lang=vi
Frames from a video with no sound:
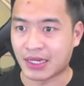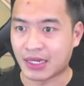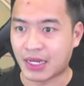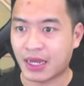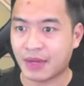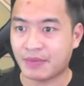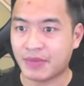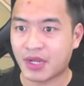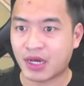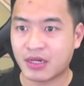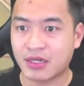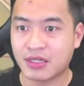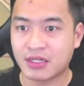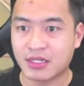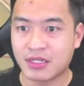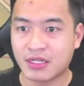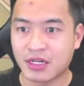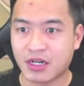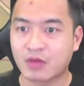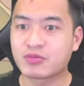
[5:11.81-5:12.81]
nghe em nhá
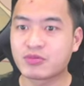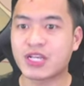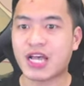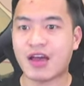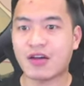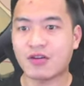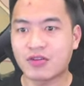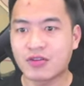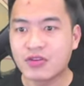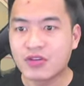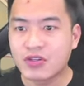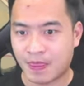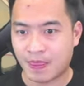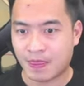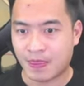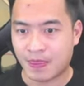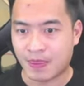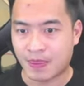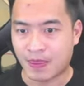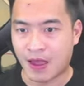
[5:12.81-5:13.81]
không sao
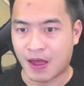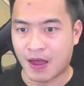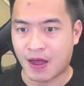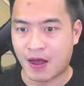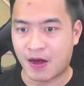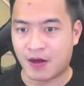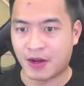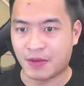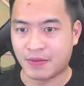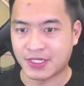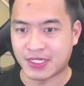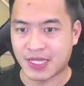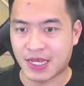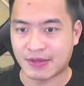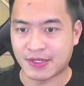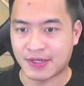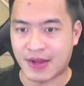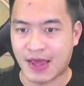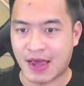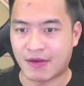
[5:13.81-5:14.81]
đâu để mình xem
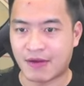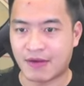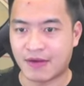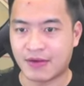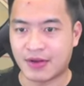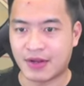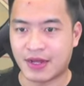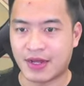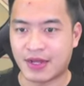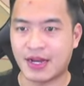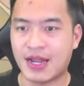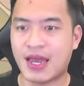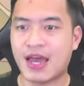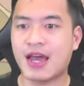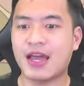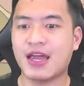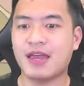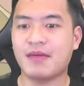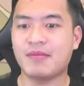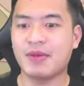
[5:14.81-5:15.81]
xem nào
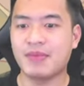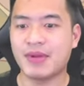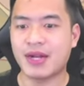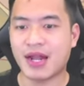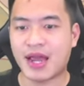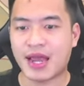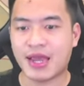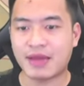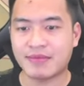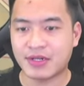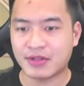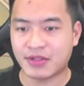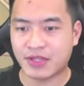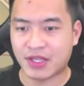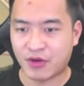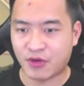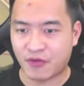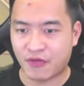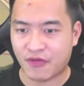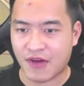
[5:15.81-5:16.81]
đấy mình biết ngay mà có thể
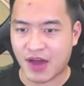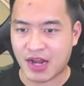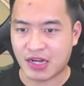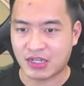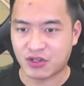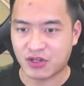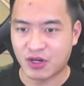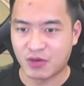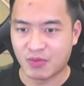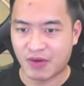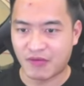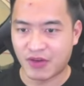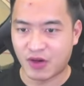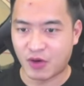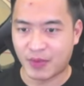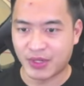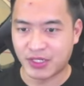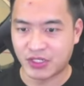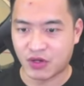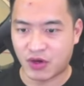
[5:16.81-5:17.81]
đột phá được cho ngưu ma vương của
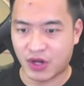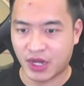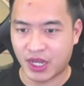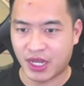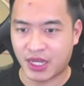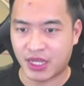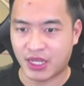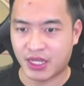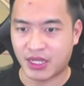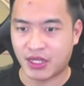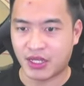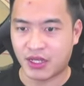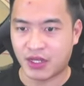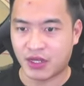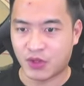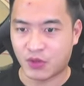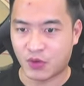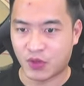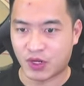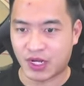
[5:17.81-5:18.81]
mình rồi
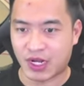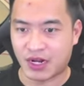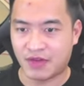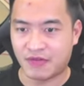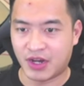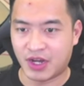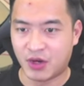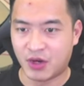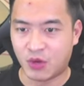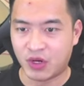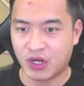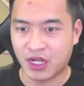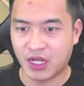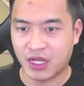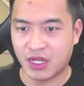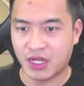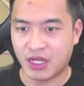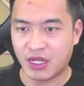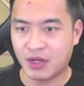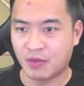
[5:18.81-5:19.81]
tuyệt cả là vời luôn
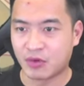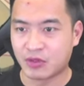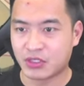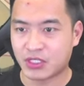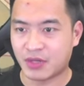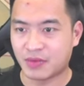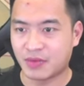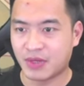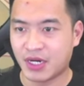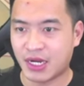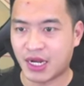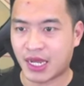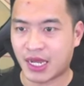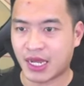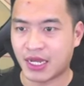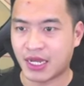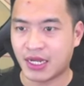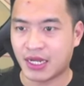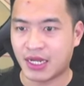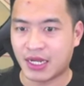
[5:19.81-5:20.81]
đi 450 này
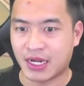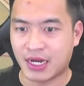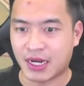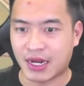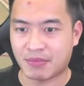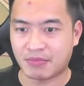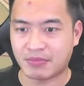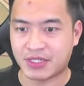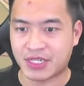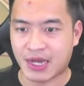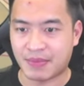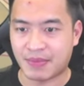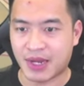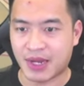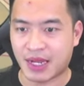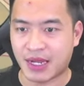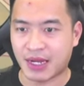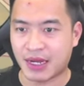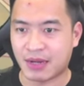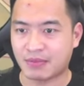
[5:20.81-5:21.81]
500 này
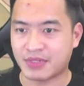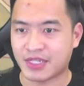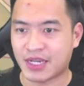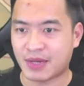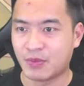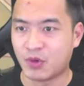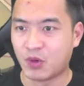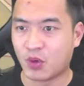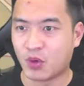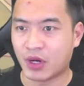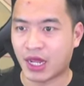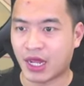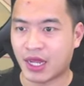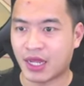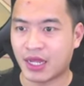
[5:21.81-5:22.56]
500 luôn này